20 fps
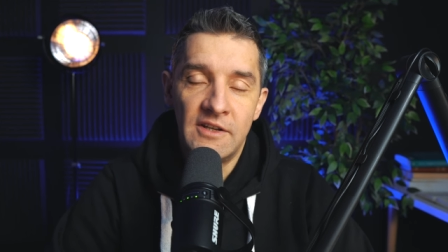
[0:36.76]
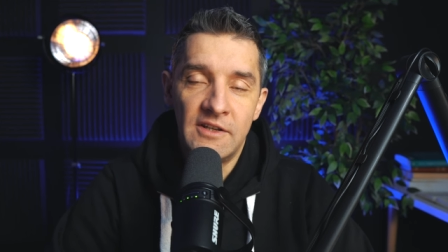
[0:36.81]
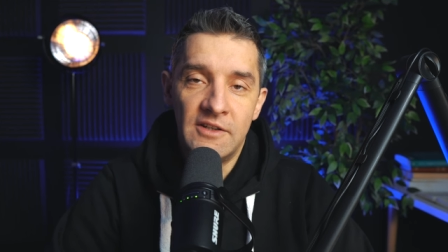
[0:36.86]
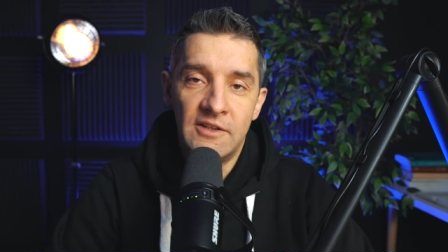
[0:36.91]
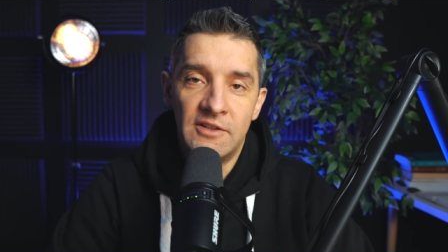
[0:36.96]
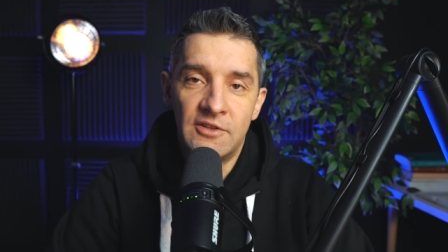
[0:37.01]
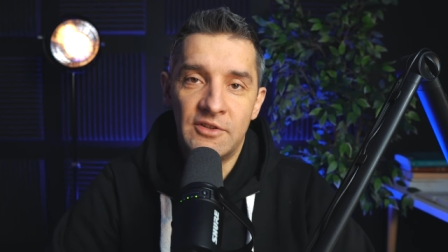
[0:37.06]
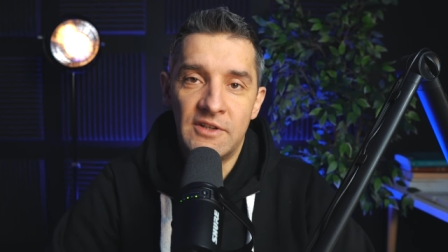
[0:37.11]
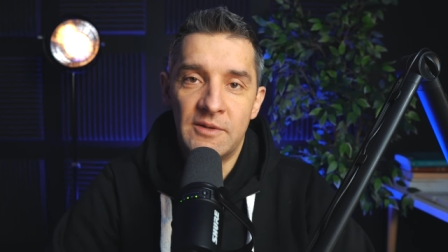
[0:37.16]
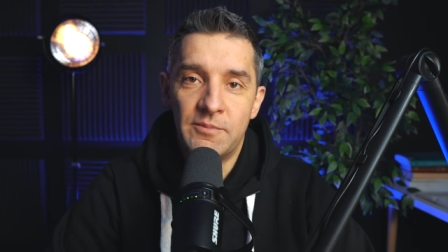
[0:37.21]

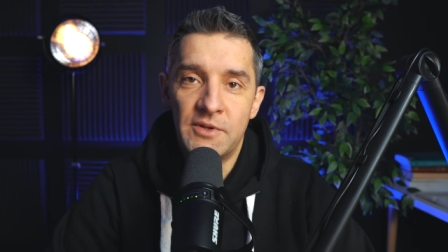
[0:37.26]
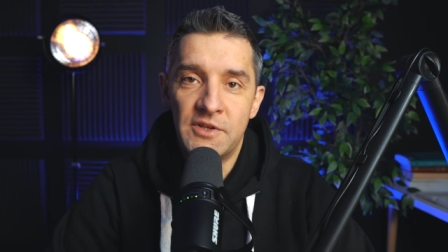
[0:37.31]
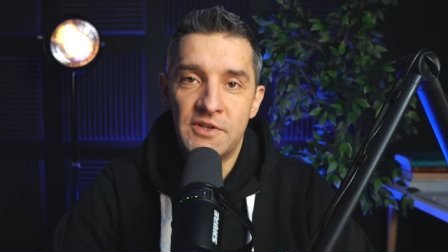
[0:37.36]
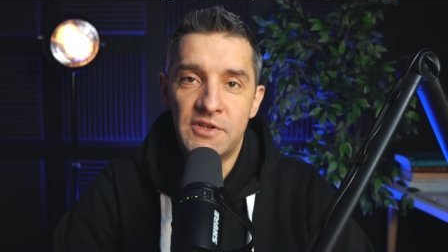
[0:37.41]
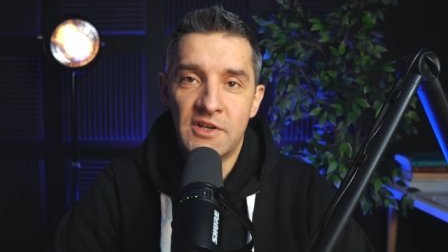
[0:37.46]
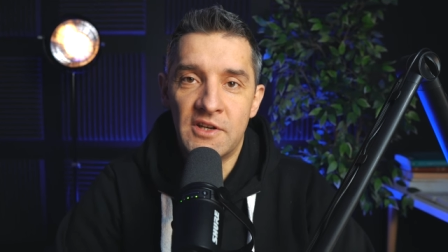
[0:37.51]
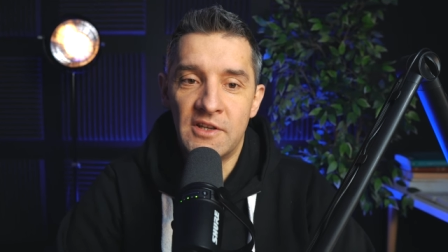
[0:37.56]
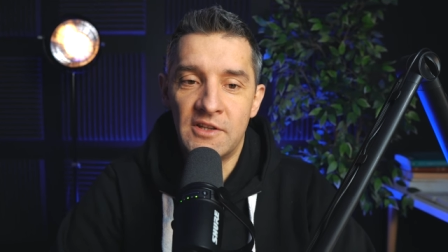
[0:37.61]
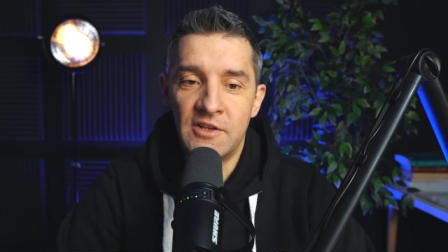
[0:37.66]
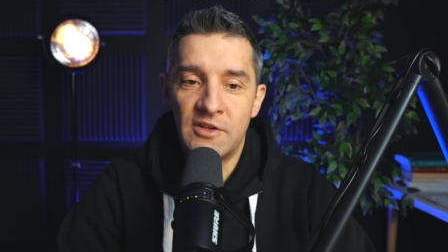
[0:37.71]
Y, to
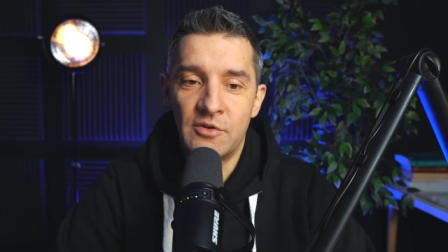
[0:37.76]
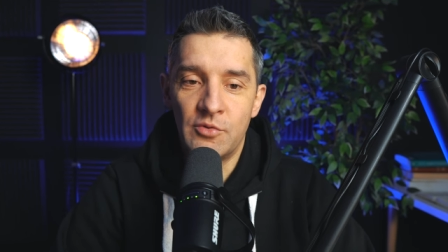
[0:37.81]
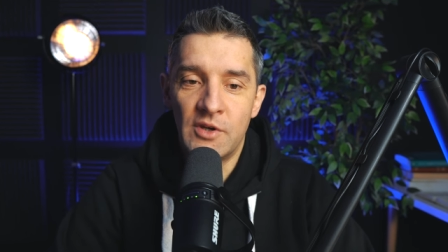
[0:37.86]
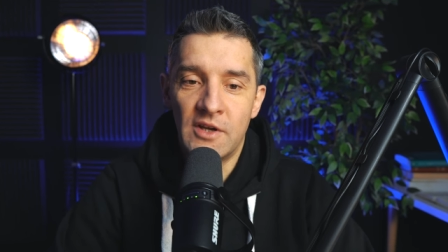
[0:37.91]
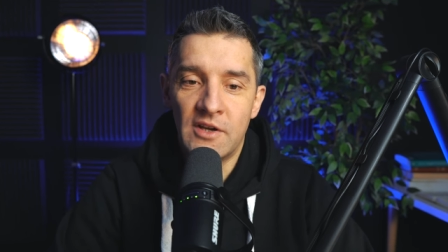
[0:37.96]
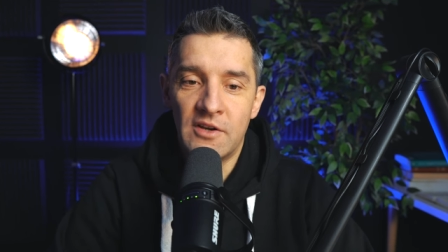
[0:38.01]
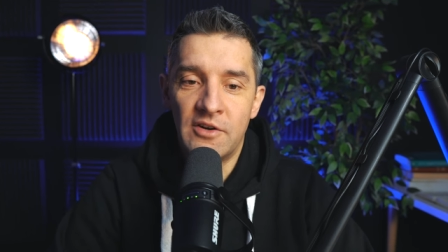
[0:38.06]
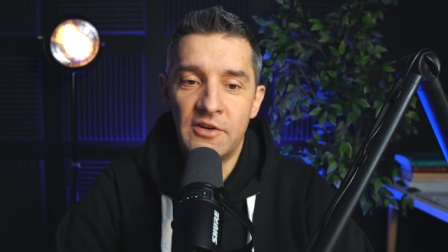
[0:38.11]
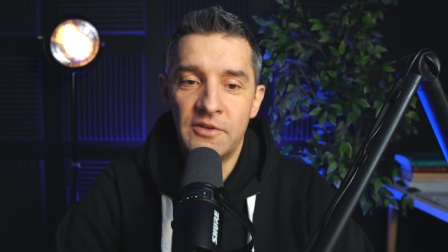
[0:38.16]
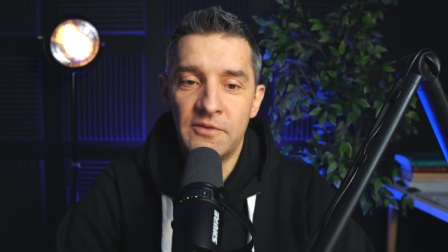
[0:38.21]
napięcie
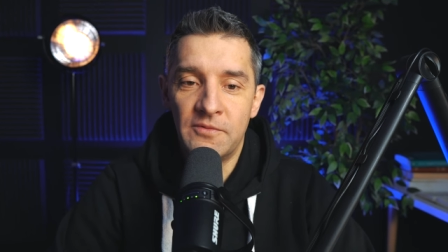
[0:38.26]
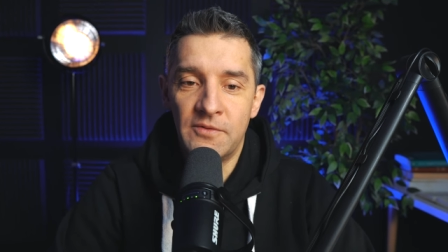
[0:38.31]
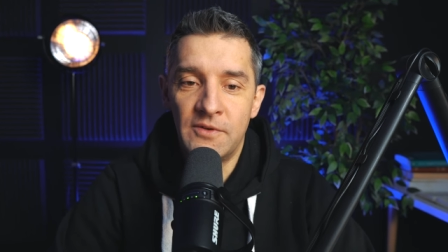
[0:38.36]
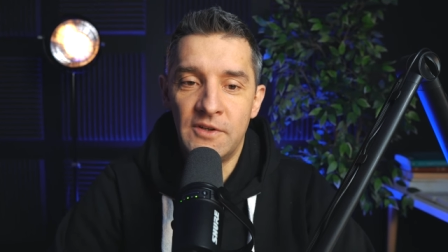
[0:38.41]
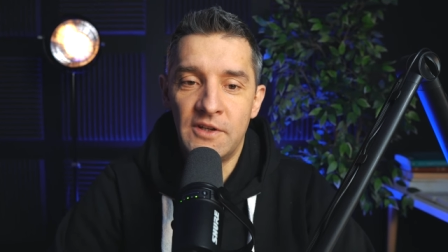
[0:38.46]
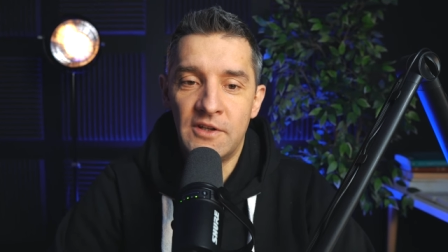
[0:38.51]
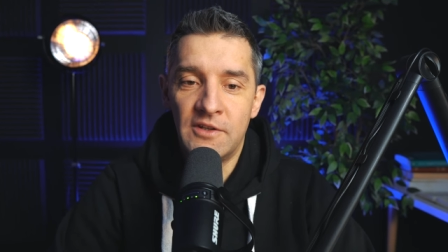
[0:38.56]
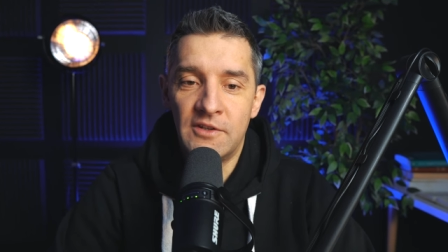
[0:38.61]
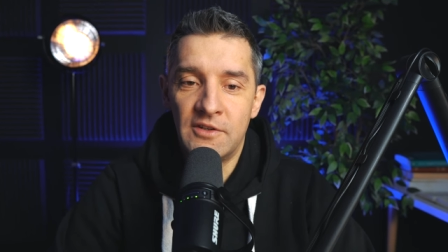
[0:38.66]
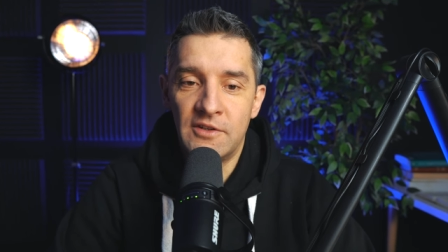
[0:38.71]
generuje
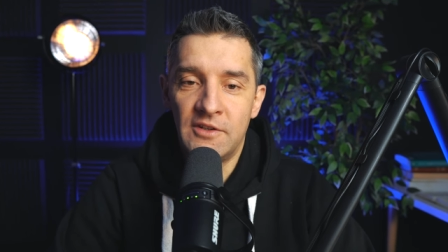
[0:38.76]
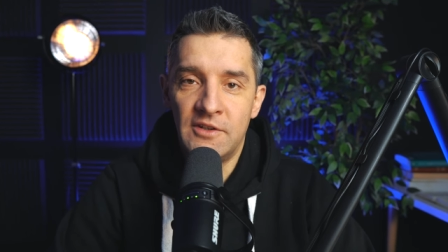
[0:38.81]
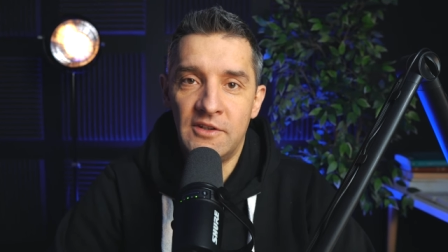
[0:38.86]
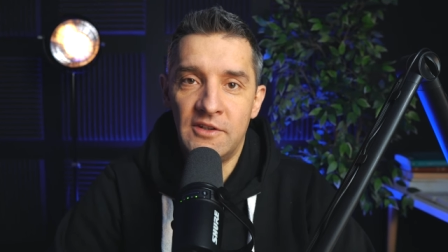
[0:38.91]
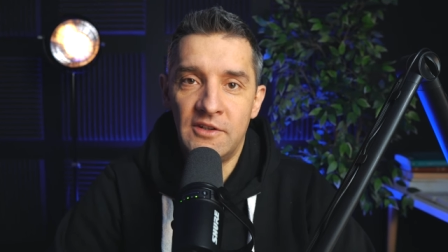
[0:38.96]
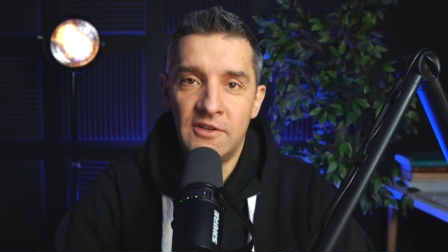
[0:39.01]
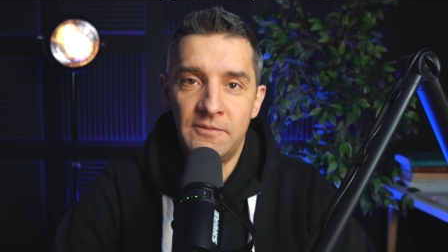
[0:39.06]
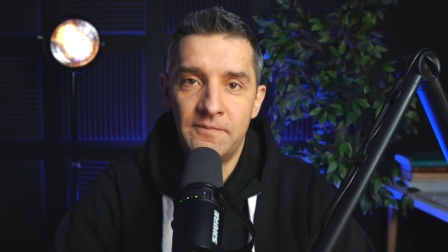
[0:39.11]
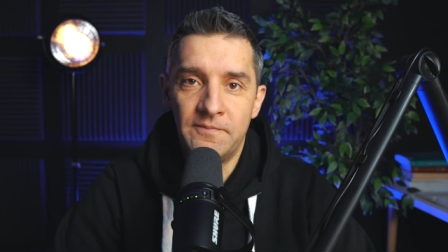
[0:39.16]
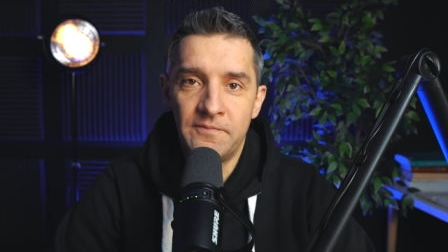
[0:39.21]
konflikt
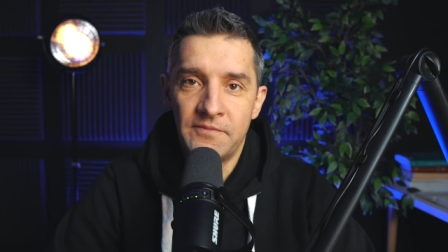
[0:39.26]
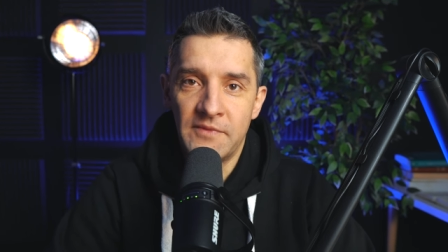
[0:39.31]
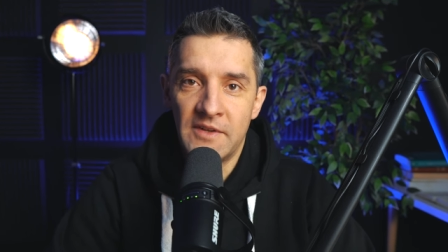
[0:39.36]
i